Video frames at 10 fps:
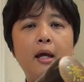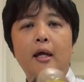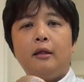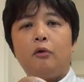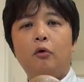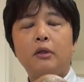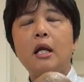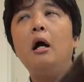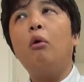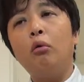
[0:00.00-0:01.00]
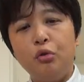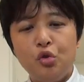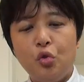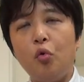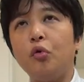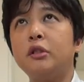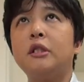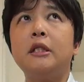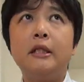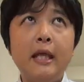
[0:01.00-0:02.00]
えっと、7本上
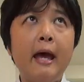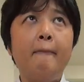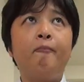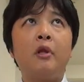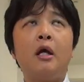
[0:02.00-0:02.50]
司で、